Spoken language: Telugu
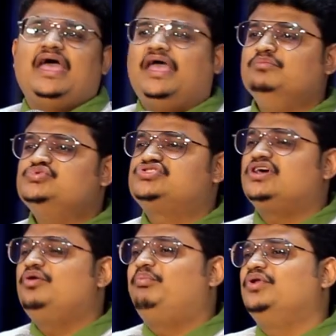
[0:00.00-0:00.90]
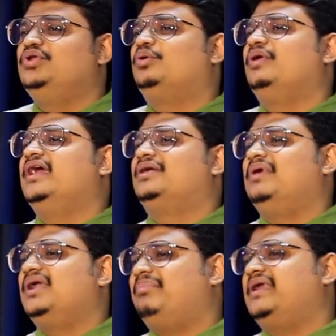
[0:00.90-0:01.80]
హింసను
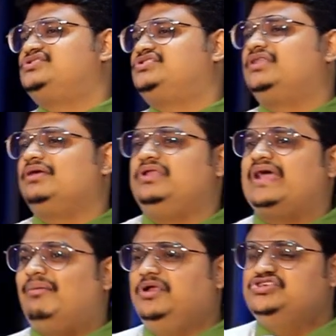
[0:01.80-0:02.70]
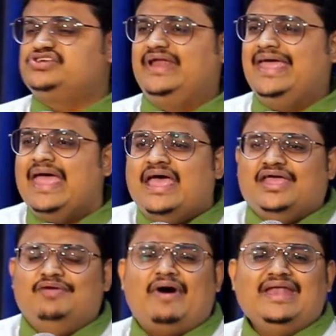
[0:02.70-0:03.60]
పొందుకునేటువంటి పరిస్థితి ఉంది గమనించండి
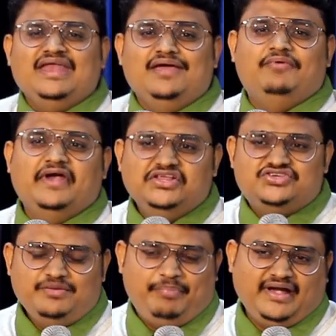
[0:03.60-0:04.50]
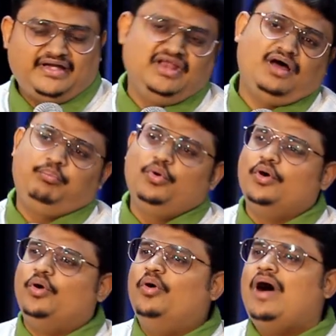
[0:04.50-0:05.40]
ఇవన్నీ
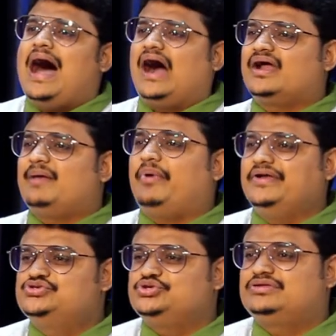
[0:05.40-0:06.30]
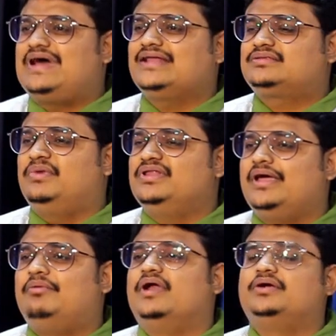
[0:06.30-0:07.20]
విడిచిపెట్టినప్పుడు అక్కడ పరిశుద్ధాత్మ
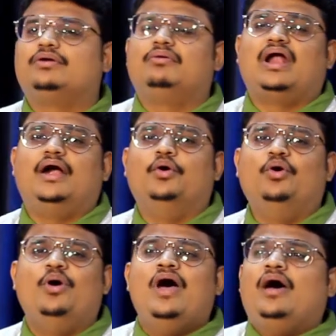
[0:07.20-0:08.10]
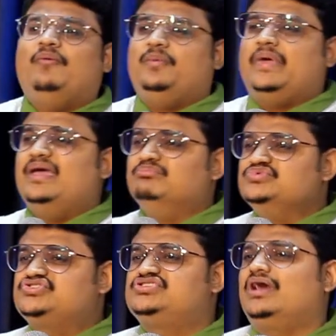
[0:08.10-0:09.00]
దేవుడు అంటూ ఉన్నాడు
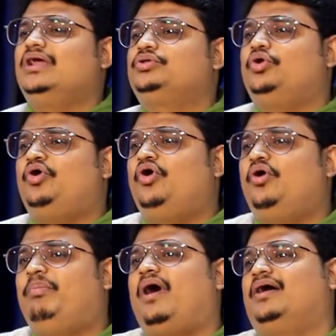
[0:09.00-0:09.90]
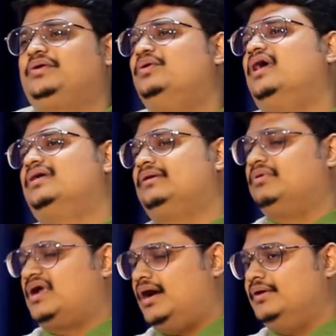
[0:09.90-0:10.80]
హింసలతో పాటు అంటూ
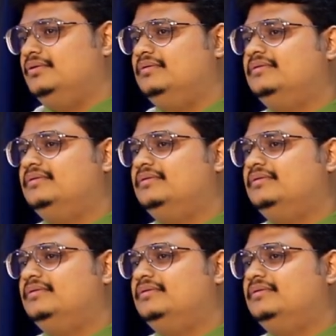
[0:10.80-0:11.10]
ఉన్నాడు